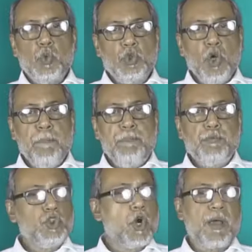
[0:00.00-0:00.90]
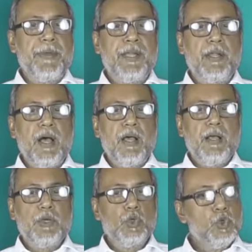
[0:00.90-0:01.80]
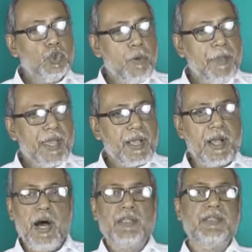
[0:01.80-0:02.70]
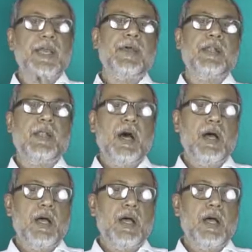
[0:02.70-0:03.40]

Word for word: গুজব ছড়াবেন না গুজবে কান দেবেন না